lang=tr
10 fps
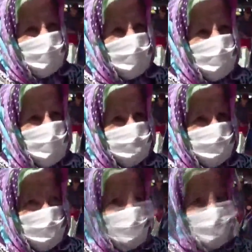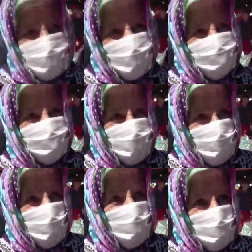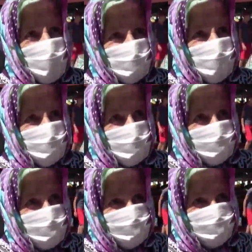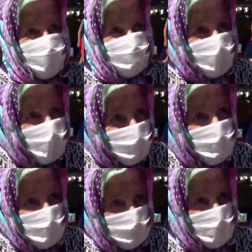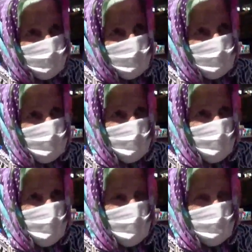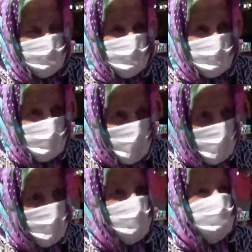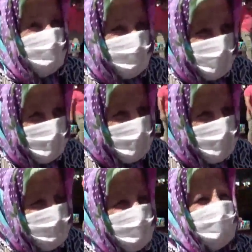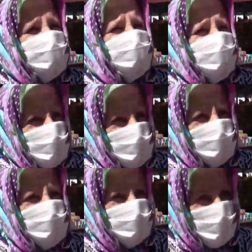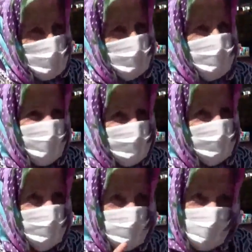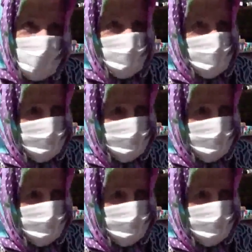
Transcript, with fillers: davalar ne olacak? Demek istemiyorum bu konuları ben, girmek istemiyorum orada olanları. Evet. Çünkü iki ay boyunca bunları ben hissettim, duydum, gördüm, ettim. İki ay